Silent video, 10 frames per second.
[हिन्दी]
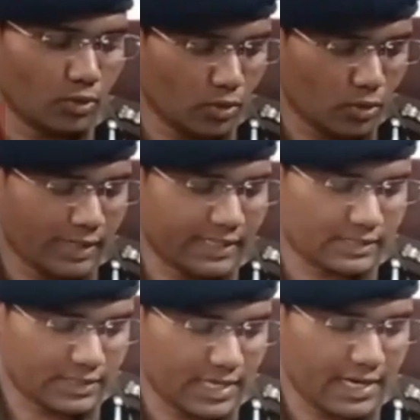लोगों को
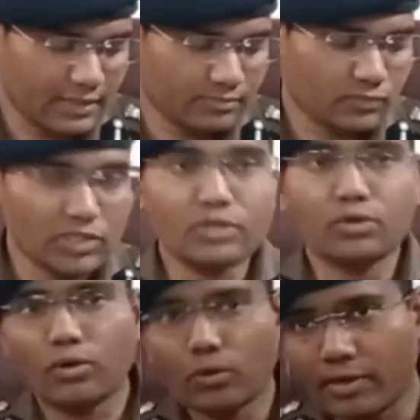अरेस्ट किया है तीन, तीन
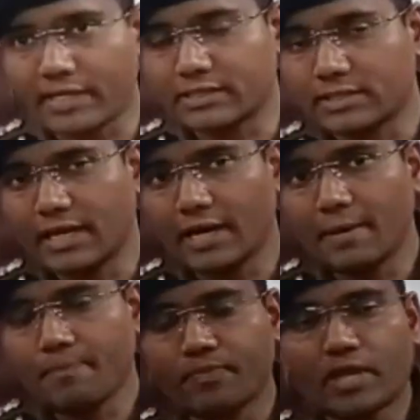लोगों को अरेस्ट किया
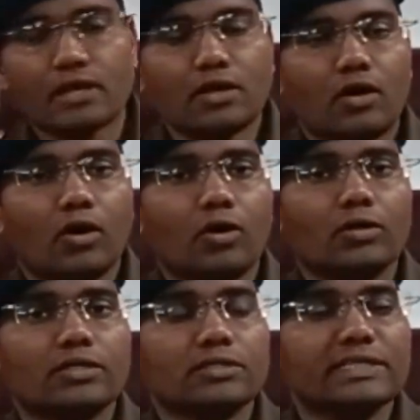है
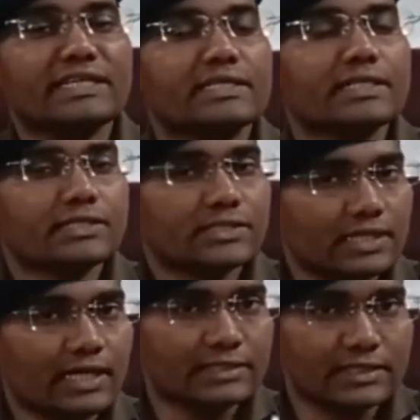और इनकी
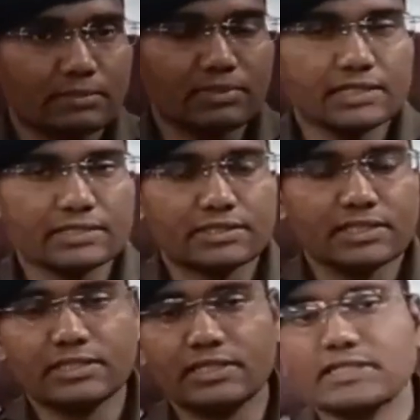अच्छी खासी क्रिमिनल
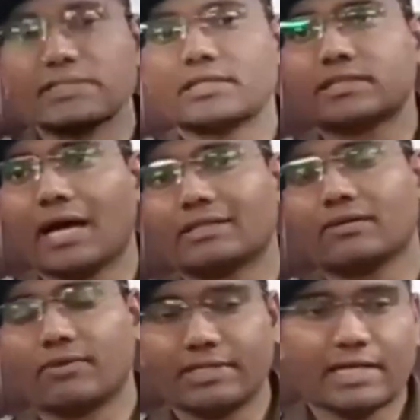हिस्ट्री है दिल्ली से सात
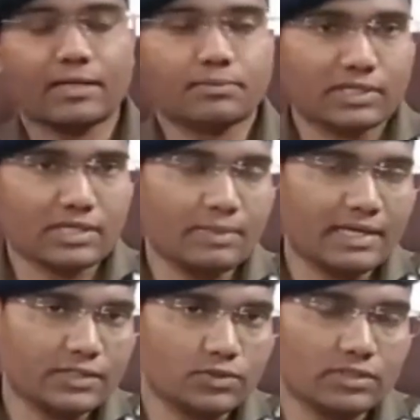एफ अब तक
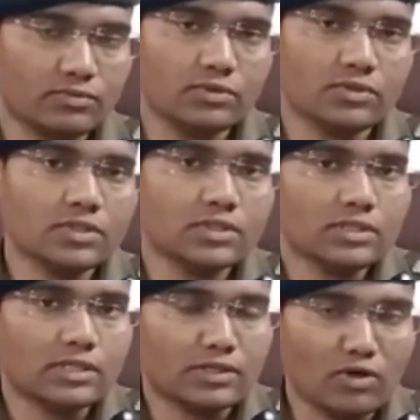हमारे जो है वो
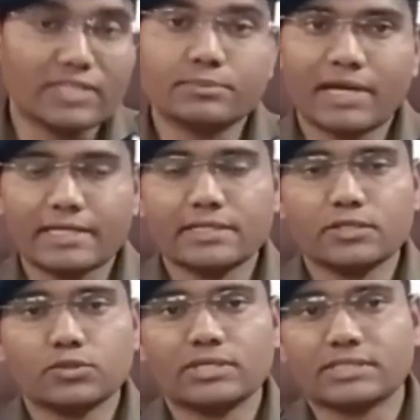नॉलेज में आई
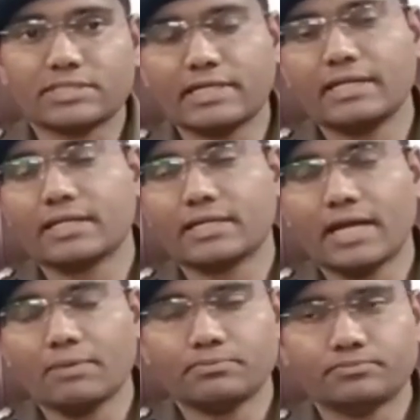हैं जो रजिस्टर्ड हैं इनके
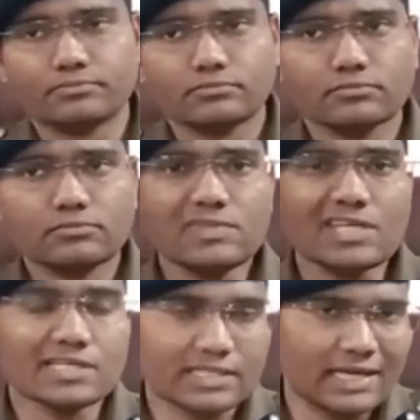खिलाफ
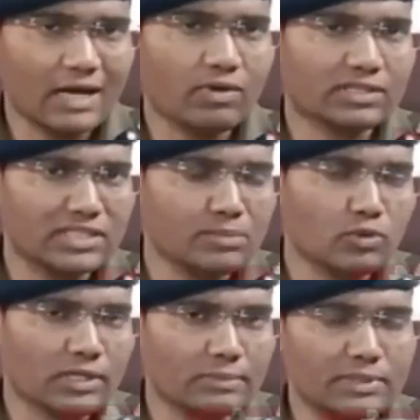इसके अलावा तीन
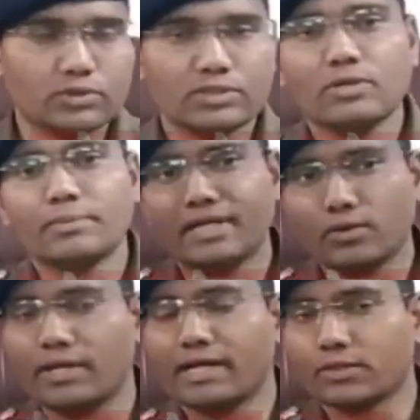मुकदमे जो है वो हमारे
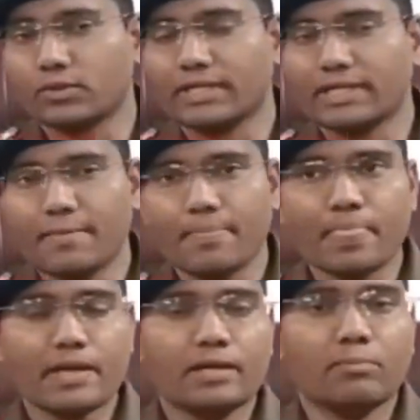नोएडा के खुले हैं
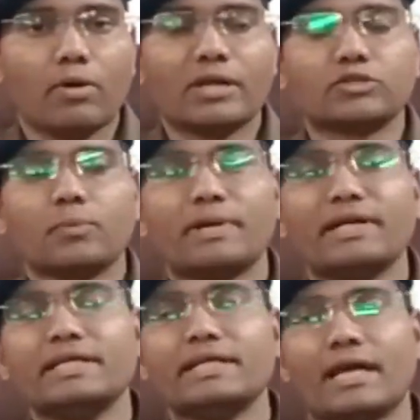मॉडर्स
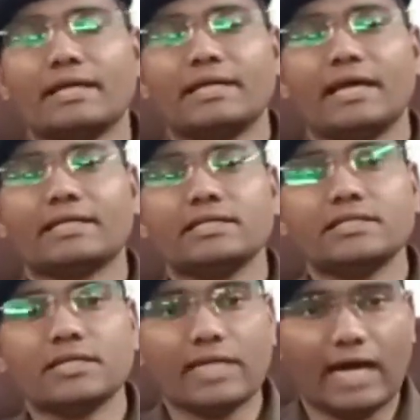ऑपरेंडी इनका ये है कि ये